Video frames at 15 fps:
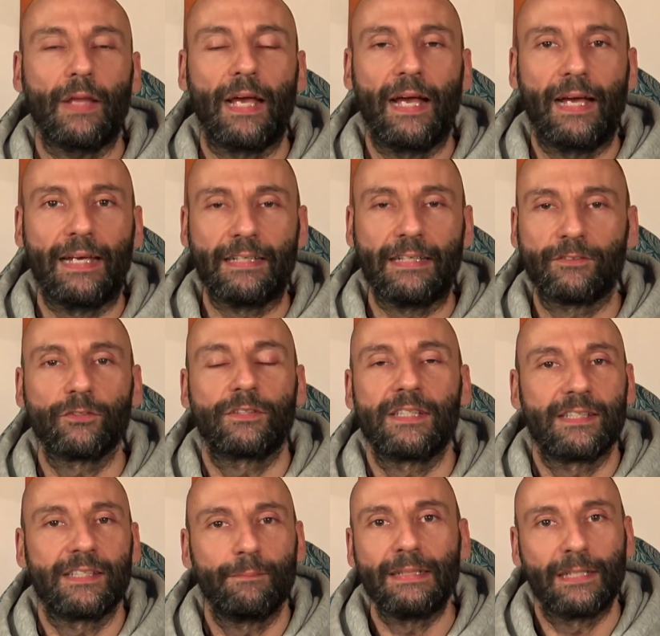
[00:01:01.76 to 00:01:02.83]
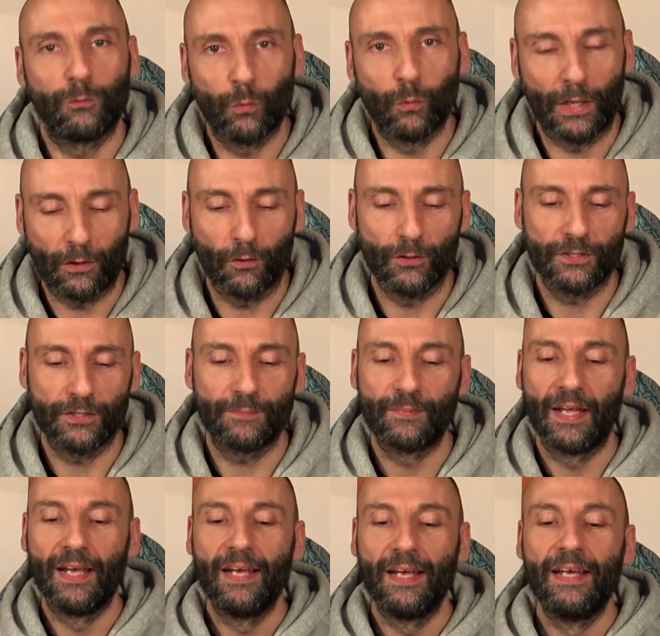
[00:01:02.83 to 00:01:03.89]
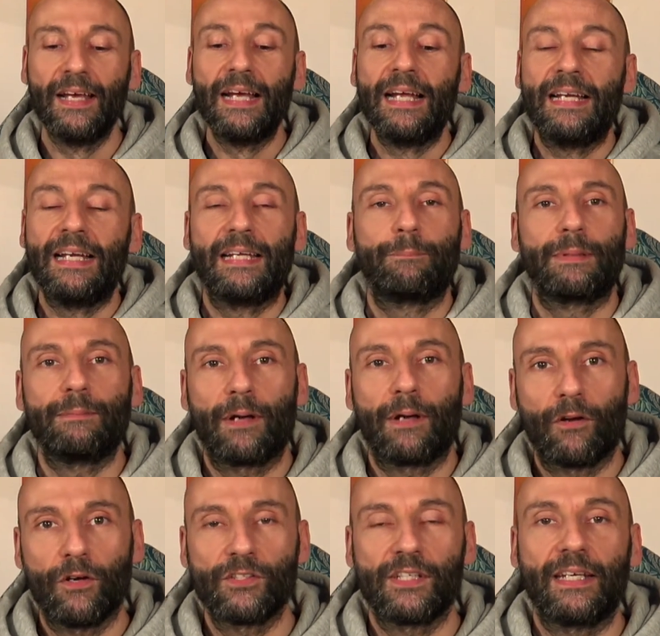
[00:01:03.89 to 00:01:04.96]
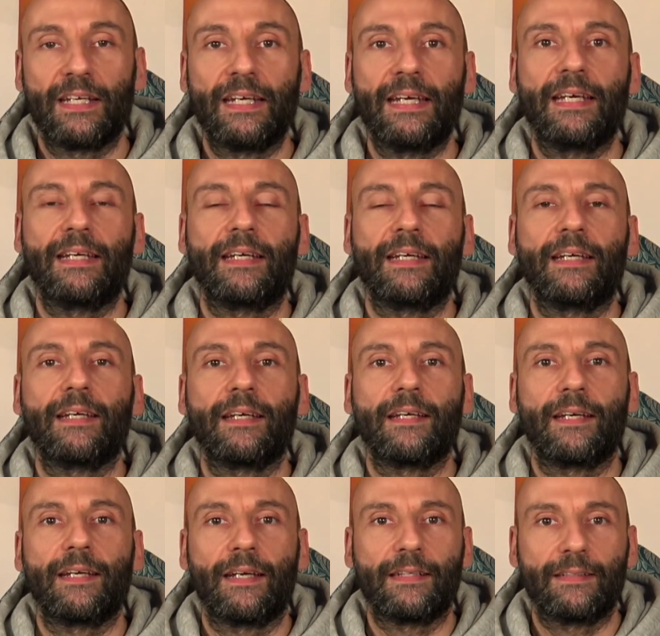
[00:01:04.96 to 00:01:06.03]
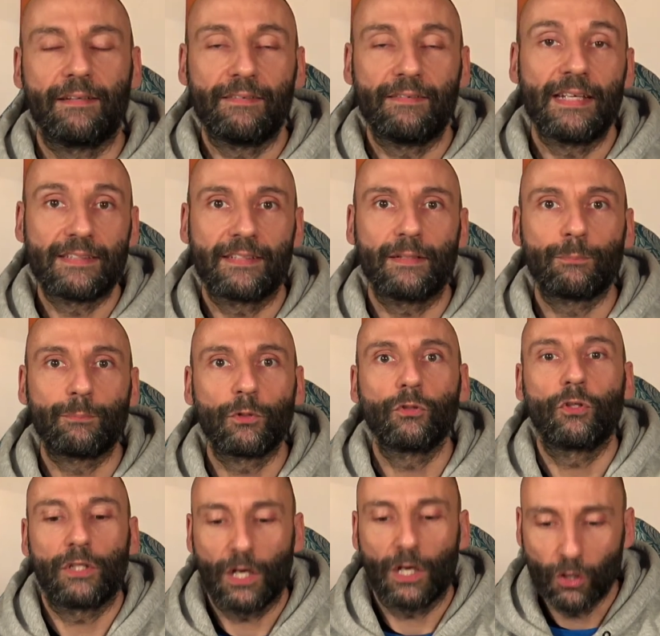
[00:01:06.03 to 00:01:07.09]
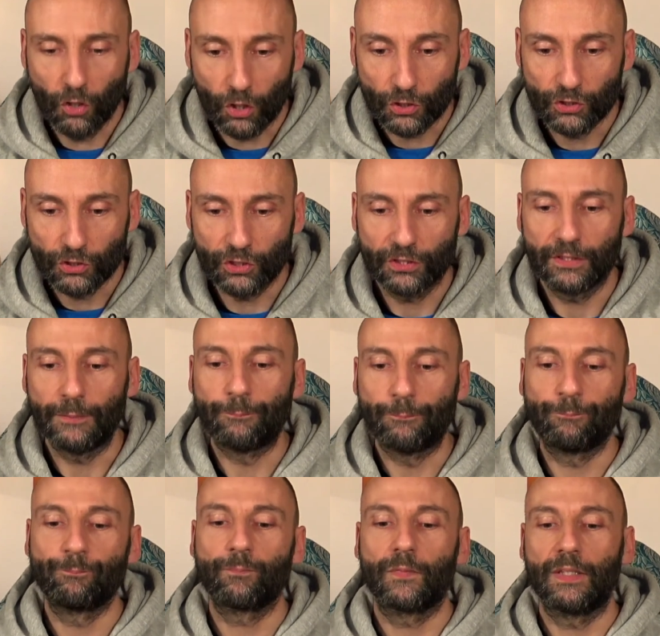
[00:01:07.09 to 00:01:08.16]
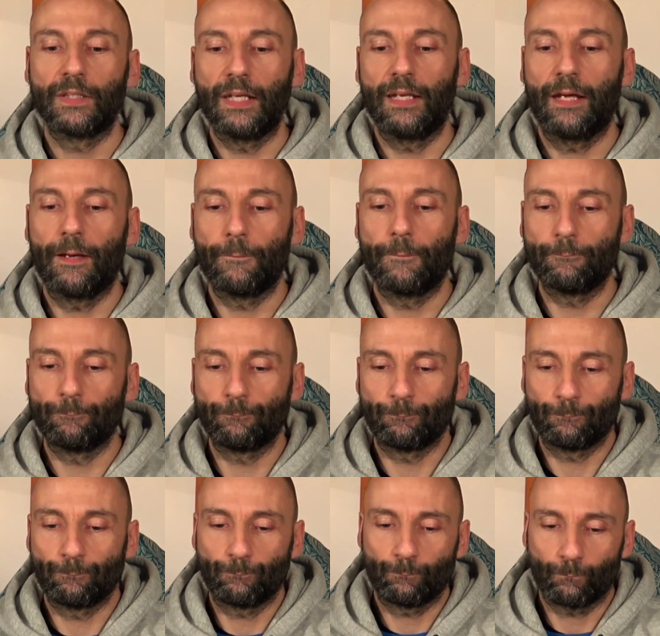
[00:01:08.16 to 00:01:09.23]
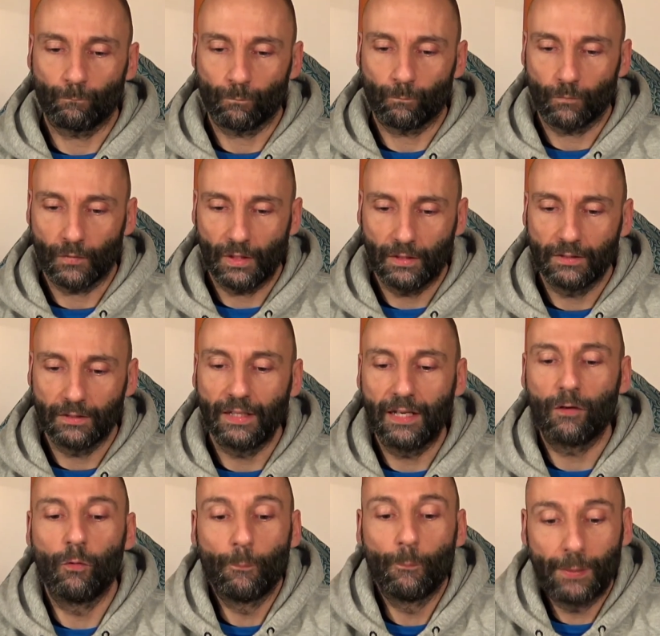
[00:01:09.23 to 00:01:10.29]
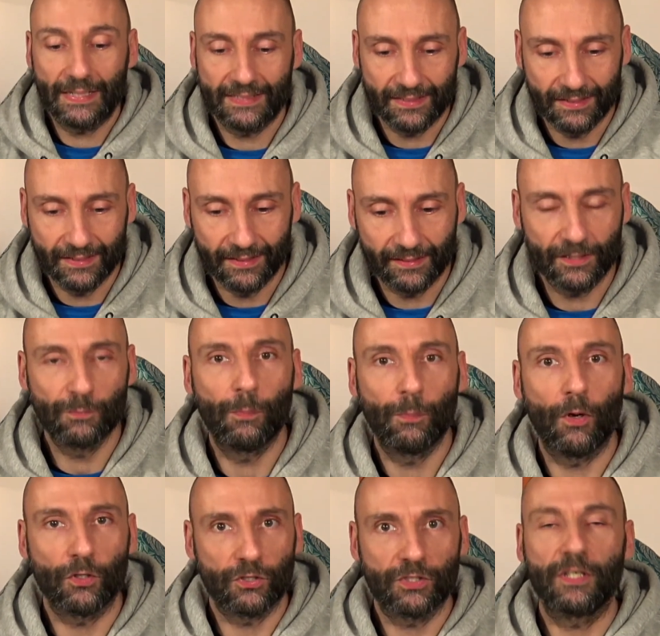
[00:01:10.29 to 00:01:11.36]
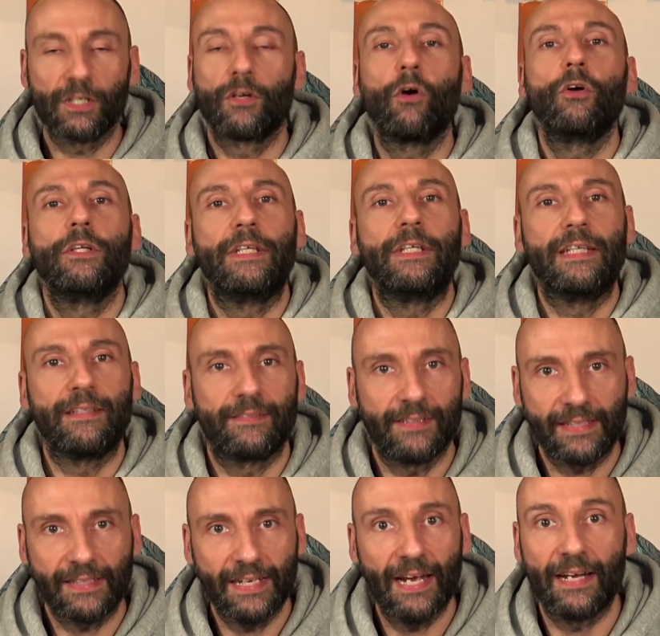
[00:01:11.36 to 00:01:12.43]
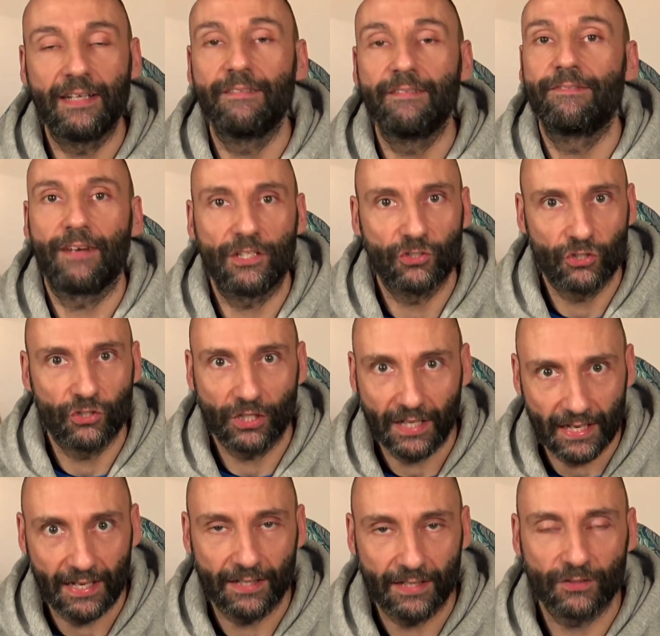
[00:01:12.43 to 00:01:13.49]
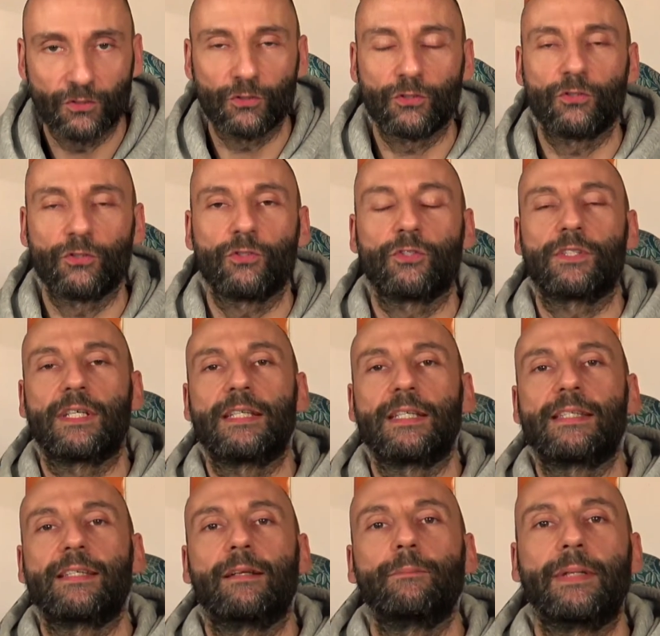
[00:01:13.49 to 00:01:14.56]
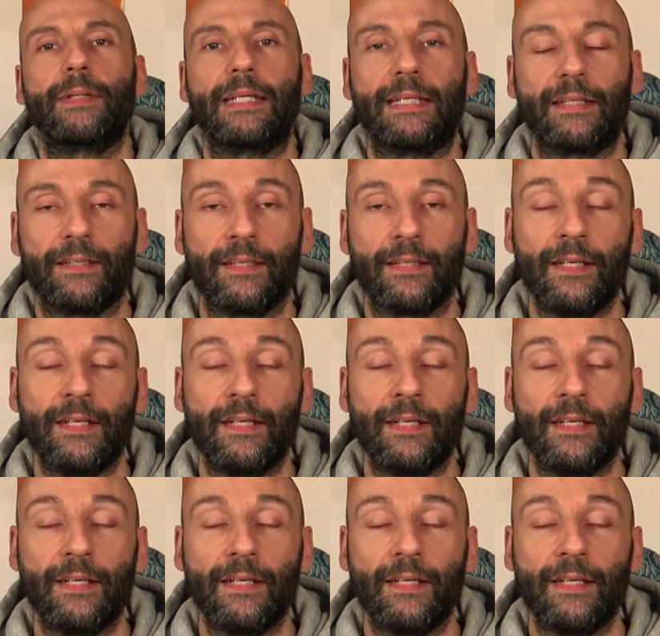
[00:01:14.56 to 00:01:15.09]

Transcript: eh, sostanzialmente a due cose. La prima cosa è eh, devi essere pronto ad accorgerti della, mh, mm, della comparsa delle risposte, cogli i segnali, facci caso sostanzialmente.